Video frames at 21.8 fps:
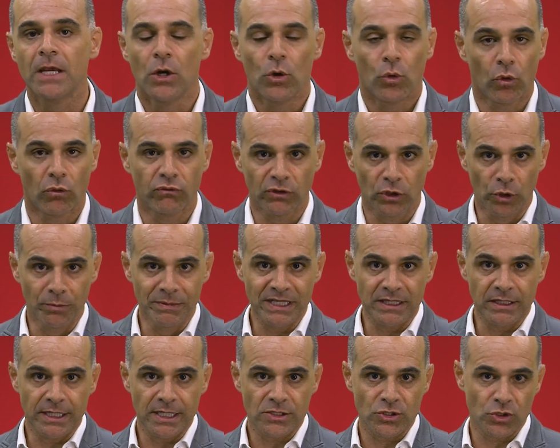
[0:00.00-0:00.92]
o volume
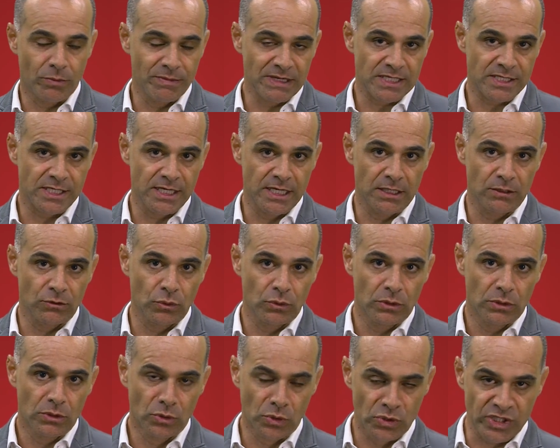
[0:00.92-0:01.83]
3, começando
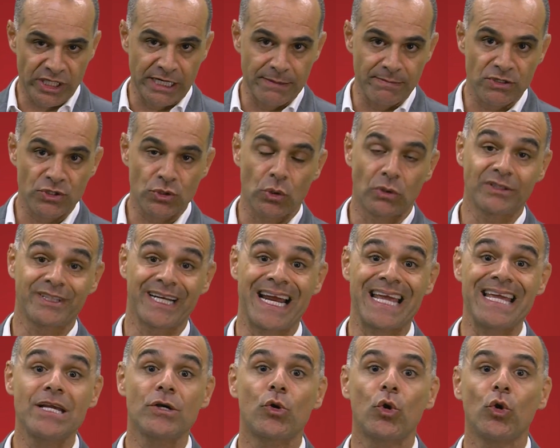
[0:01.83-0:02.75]
nos crimes contra a
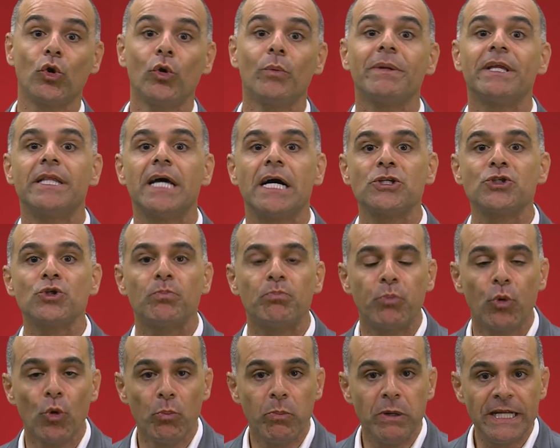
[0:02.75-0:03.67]
incolumidade
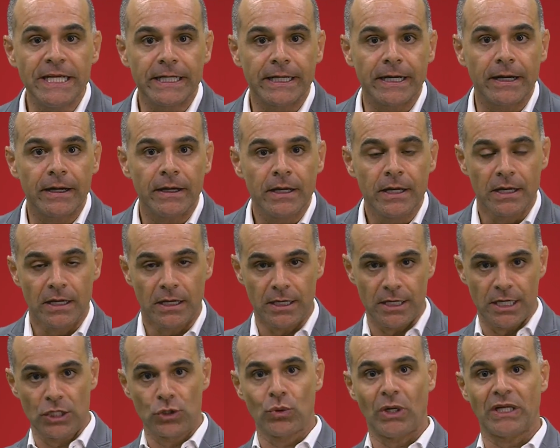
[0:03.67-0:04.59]
pública
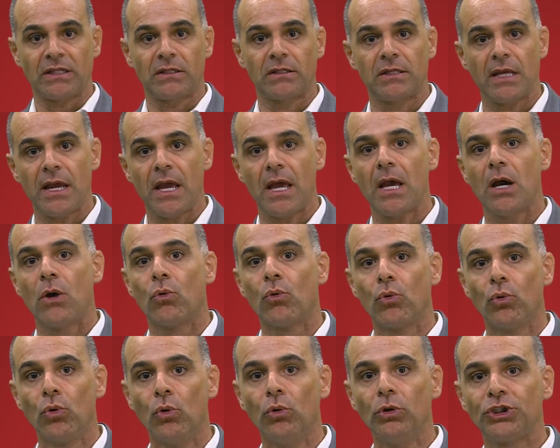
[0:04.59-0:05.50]
e indo até o
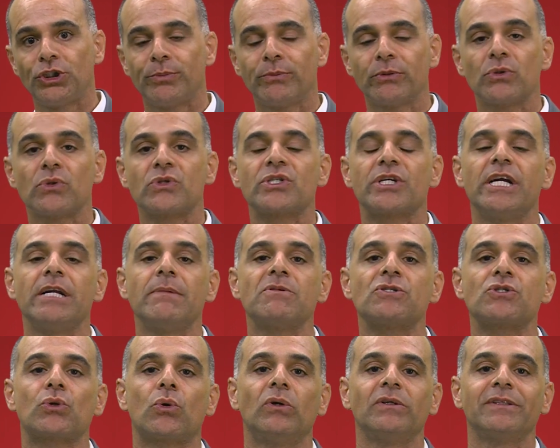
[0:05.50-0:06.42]
último dos
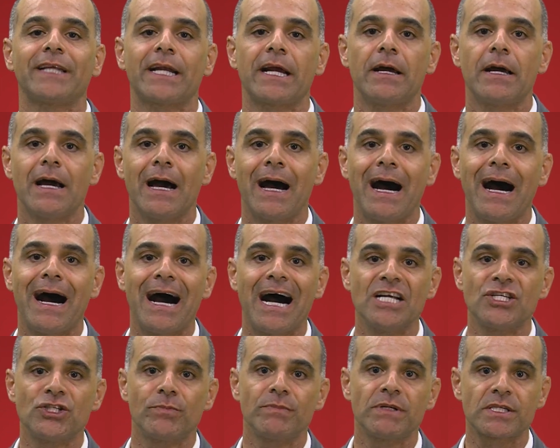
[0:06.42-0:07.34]
crimes contra a
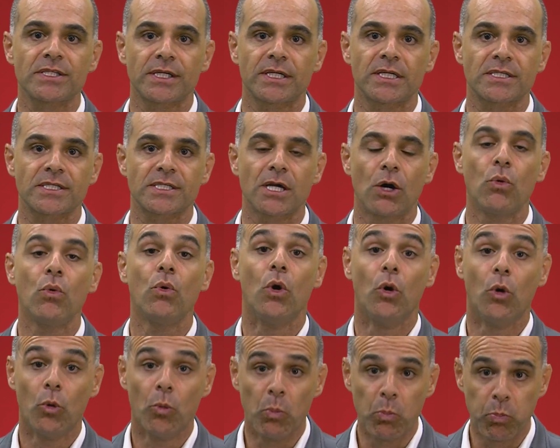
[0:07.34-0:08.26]
administração
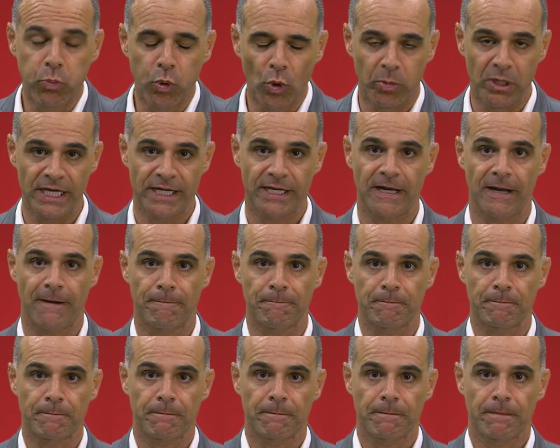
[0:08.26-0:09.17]
pública.
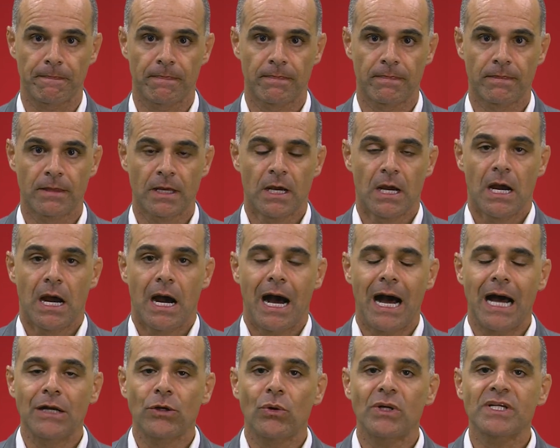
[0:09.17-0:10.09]

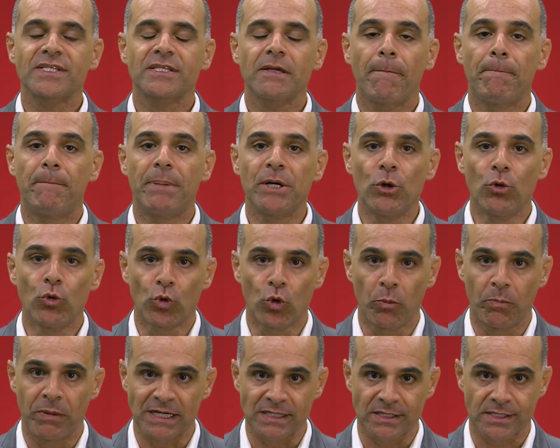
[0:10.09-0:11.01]
A nossa
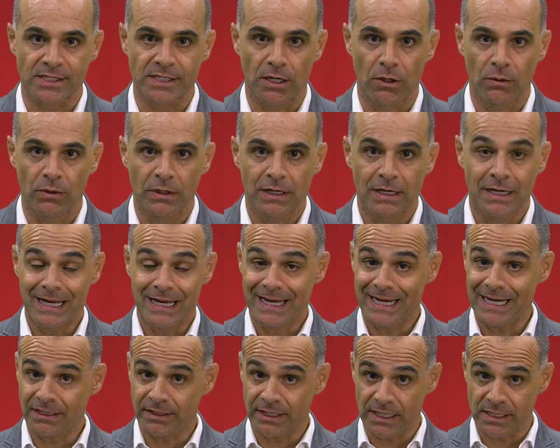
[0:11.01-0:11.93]
preocupação
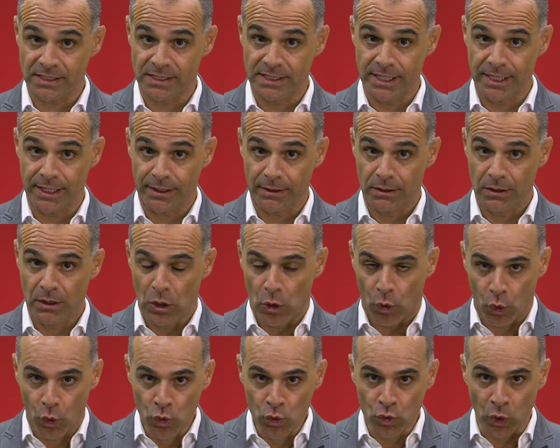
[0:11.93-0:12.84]
é trazer
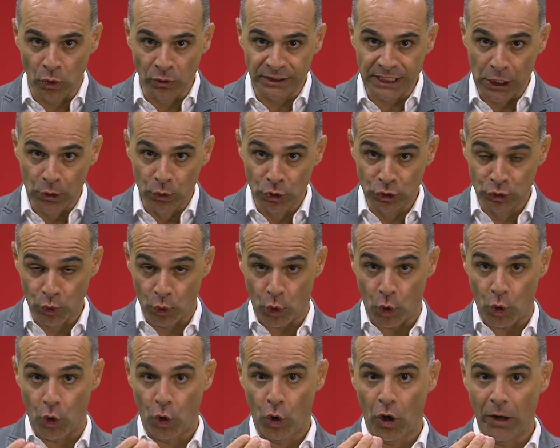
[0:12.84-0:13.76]
um conteúdo
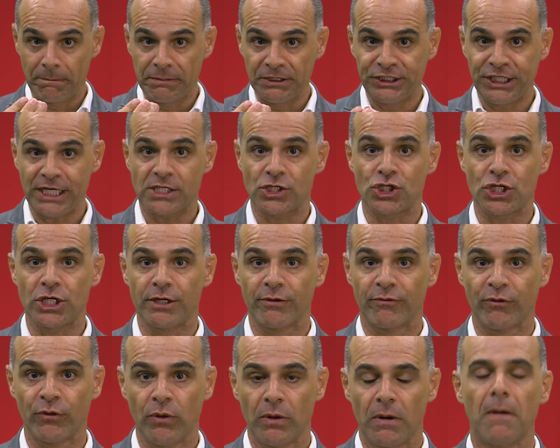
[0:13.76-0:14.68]

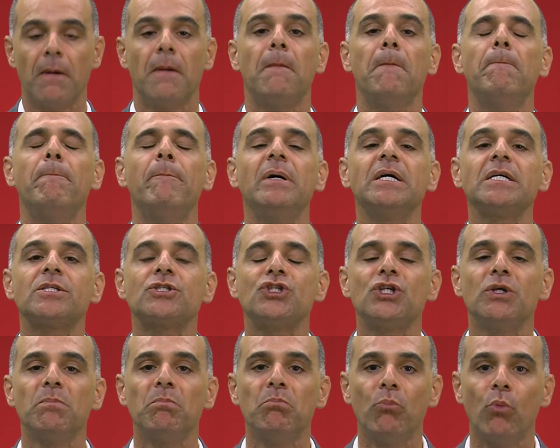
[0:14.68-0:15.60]
objetivo, mas
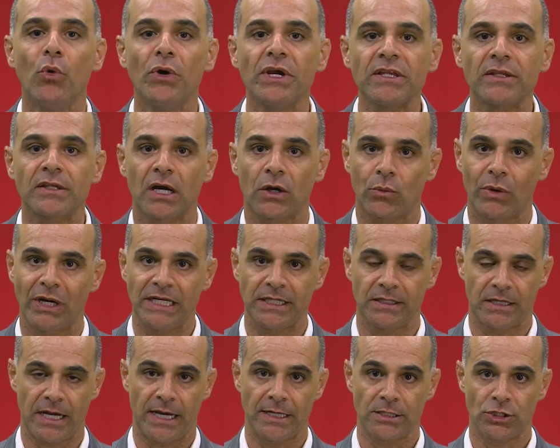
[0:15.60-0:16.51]
de muita
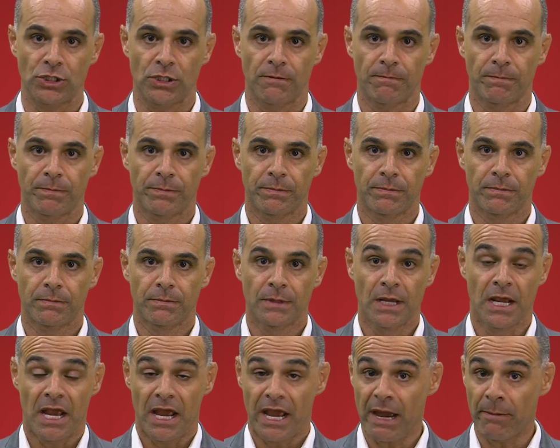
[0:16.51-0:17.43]
qualidade.
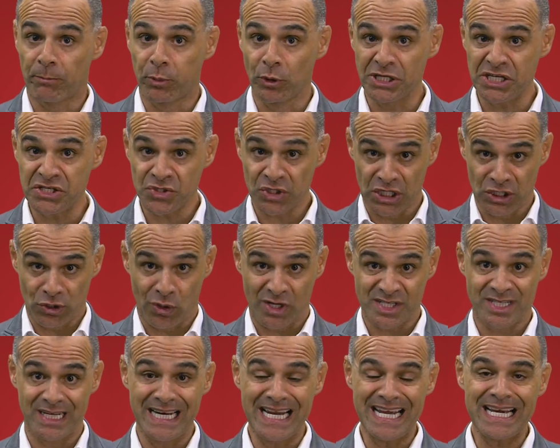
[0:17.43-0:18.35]
É por isso que nós
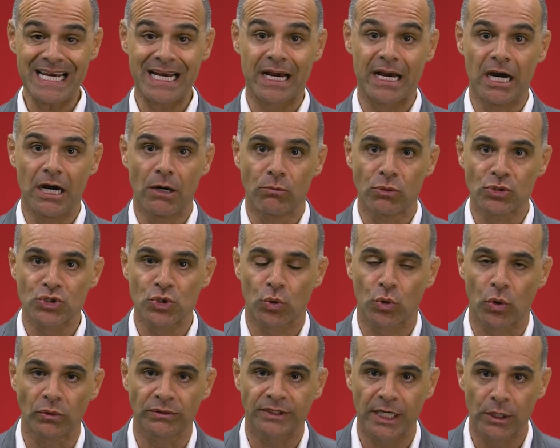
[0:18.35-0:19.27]
linkamos o
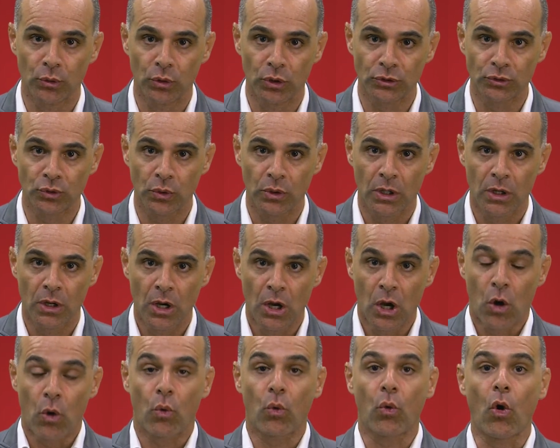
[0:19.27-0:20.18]
conteúdo
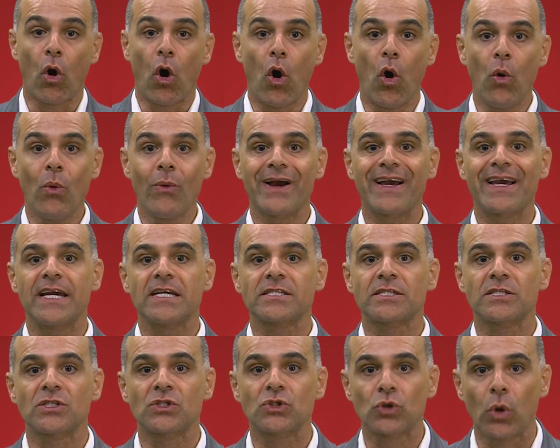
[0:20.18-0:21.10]
com
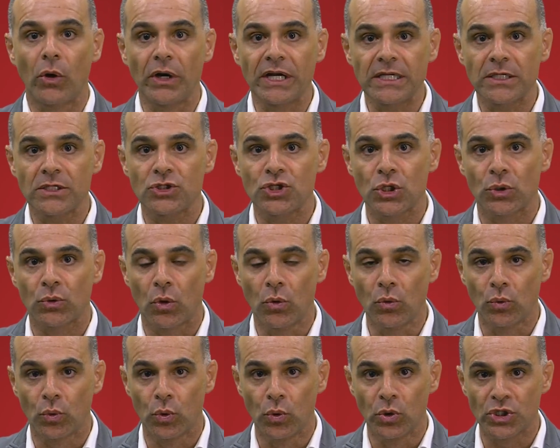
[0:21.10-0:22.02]
questões de
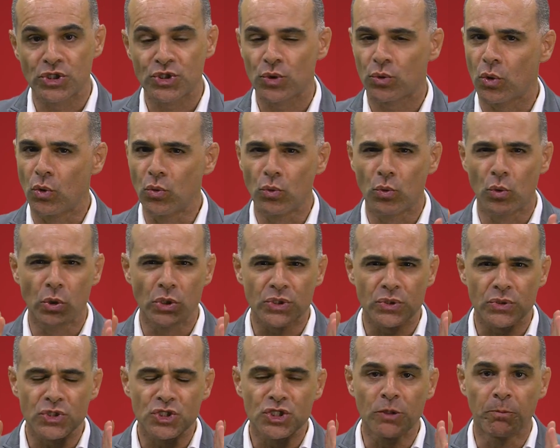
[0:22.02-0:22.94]
concurso,
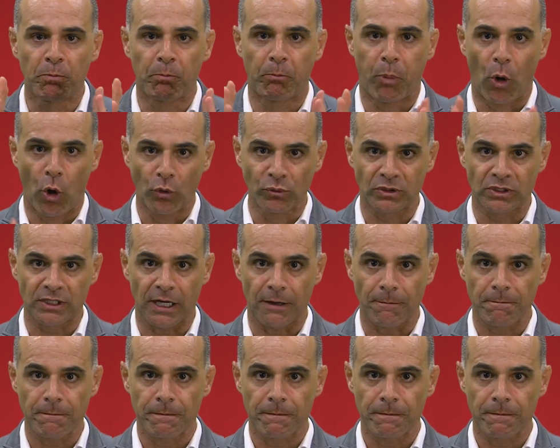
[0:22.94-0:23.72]
concursos de ponta.